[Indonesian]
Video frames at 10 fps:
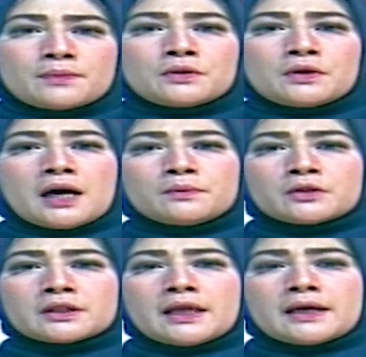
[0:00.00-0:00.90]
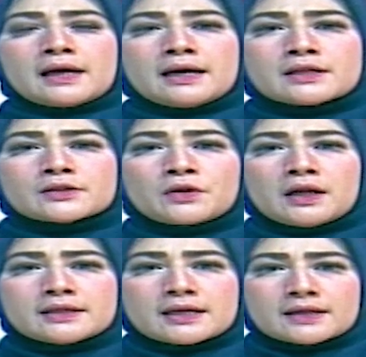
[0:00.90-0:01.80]
Puluhan murid TK dan
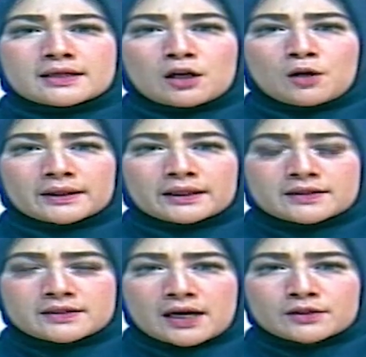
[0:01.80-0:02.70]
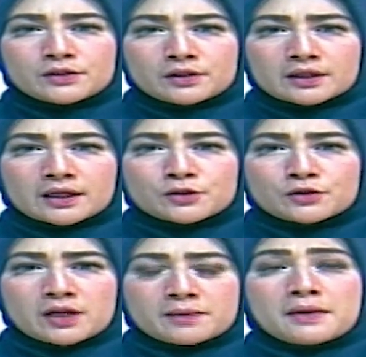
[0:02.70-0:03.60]
sekolah dasar di Kabupaten Cianjur
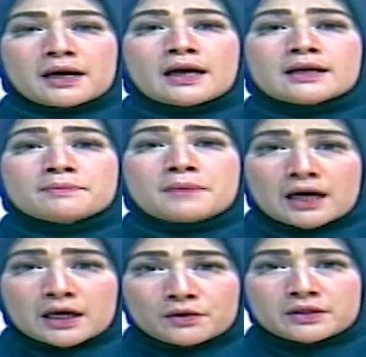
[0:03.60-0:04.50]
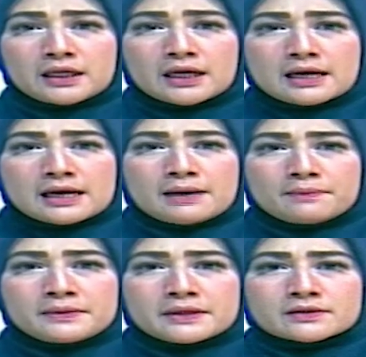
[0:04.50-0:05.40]
keracunan makanan makaroni.
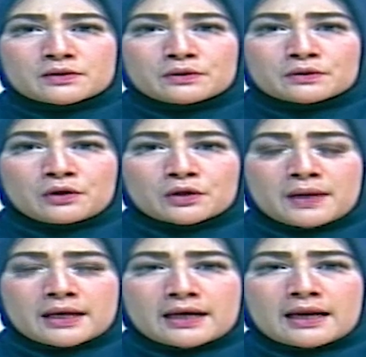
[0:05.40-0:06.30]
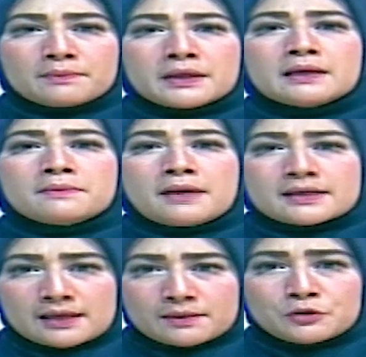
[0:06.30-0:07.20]
Hampir seluruh korban alami
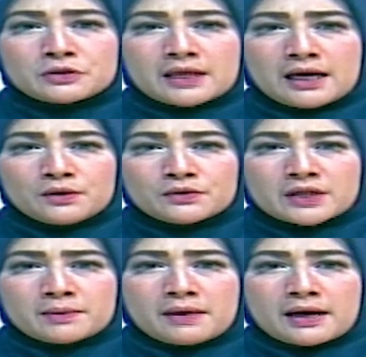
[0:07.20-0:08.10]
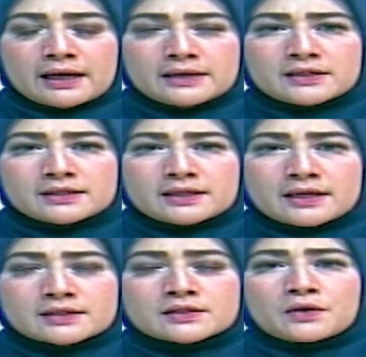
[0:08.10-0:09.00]
lemas dan muntah usai memakan
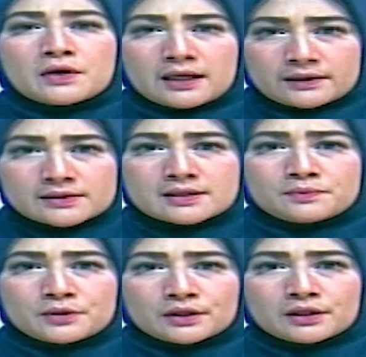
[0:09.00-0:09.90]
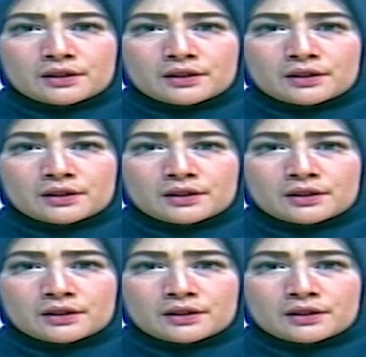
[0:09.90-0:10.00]
jajanan sekolah tersebut.